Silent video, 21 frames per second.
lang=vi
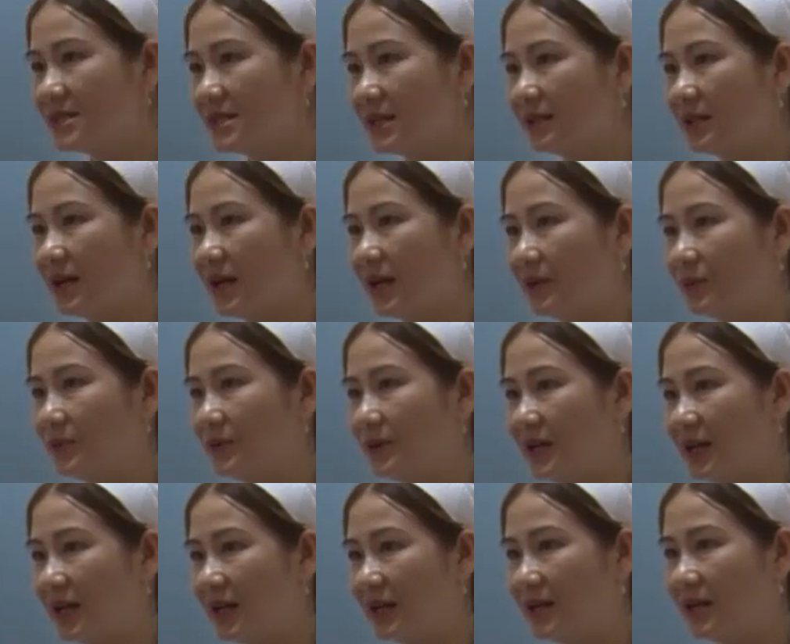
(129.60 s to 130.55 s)
rác thải nguy
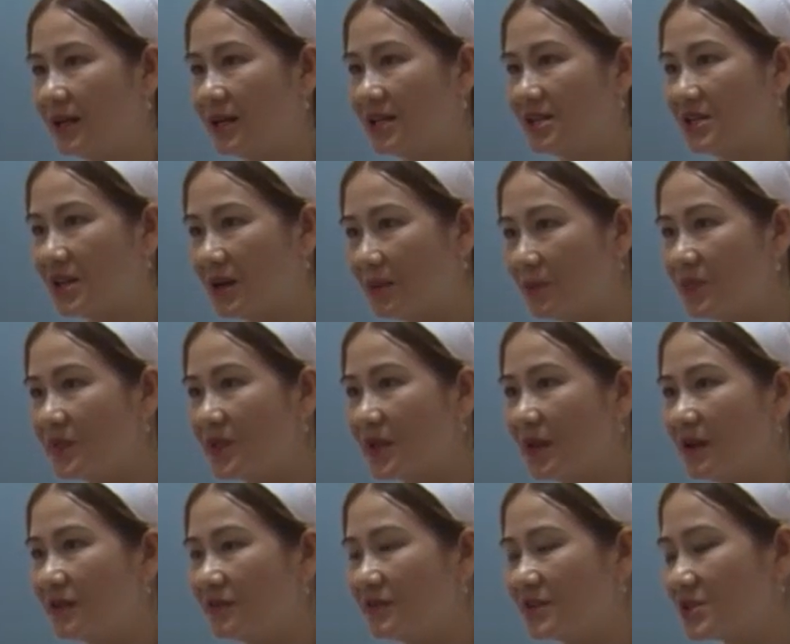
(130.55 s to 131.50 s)
hại lây nhiễm.
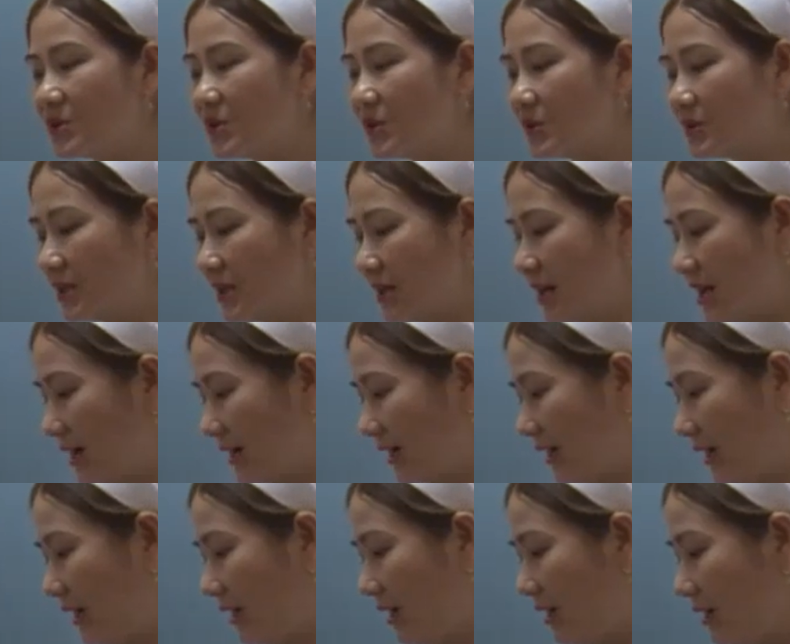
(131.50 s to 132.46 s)
Ví dụ như là
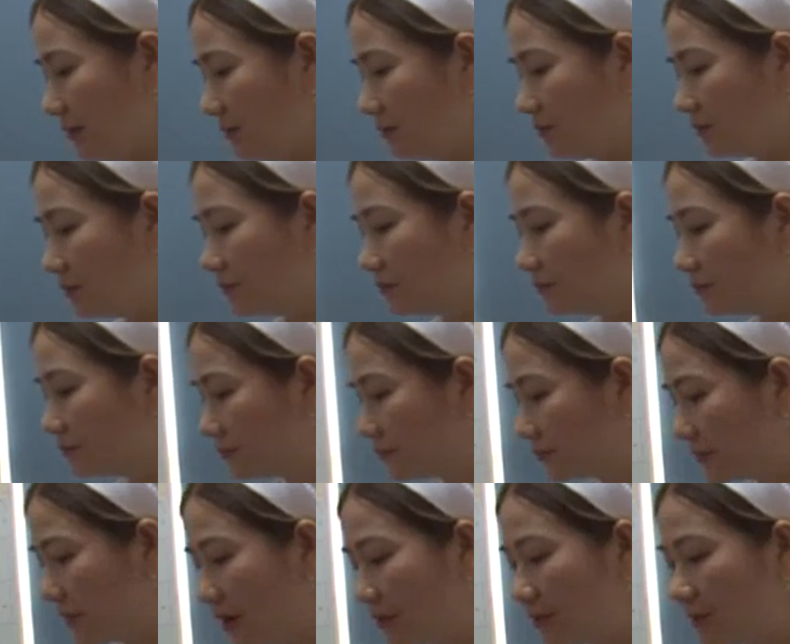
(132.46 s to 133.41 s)
cái ờ,
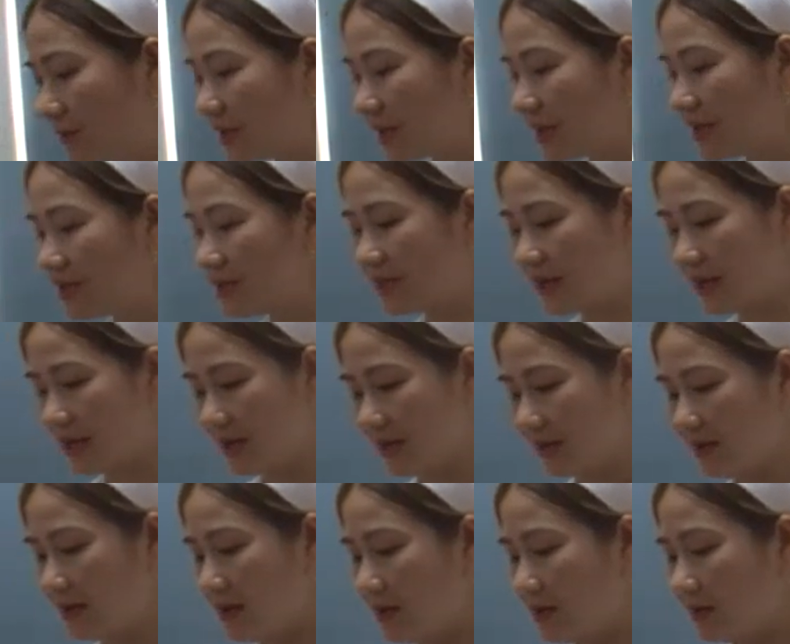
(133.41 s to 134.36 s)
ống nước cắt chẳng
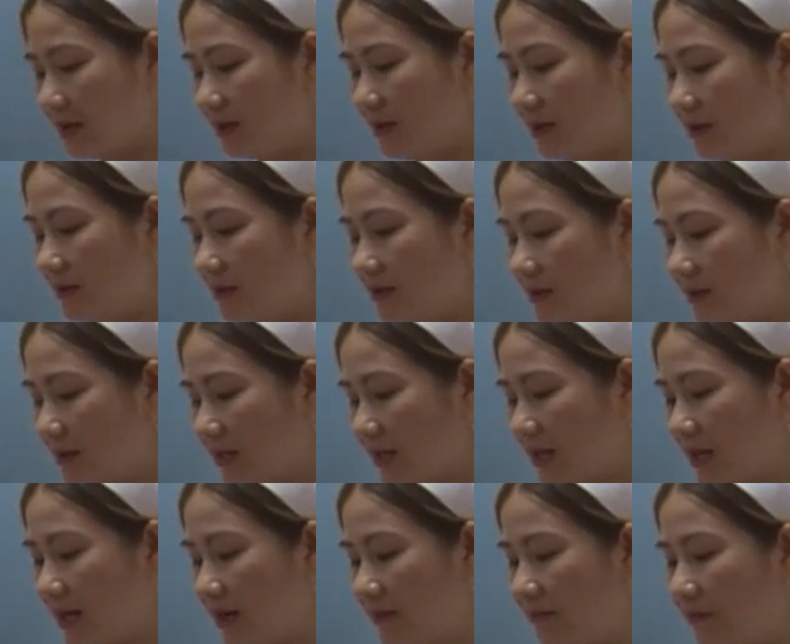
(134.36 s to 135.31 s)
hạn. Nên cái
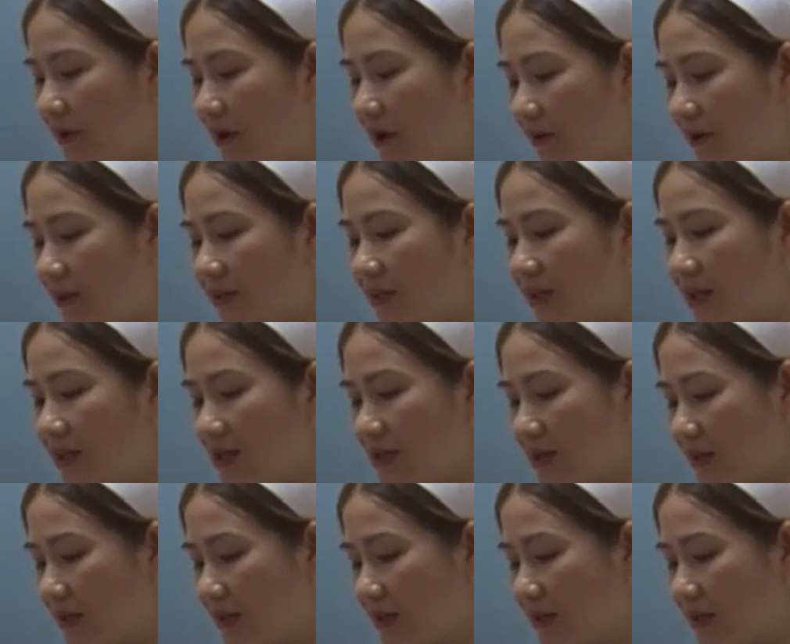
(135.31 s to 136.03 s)
này là vỏ nước cắt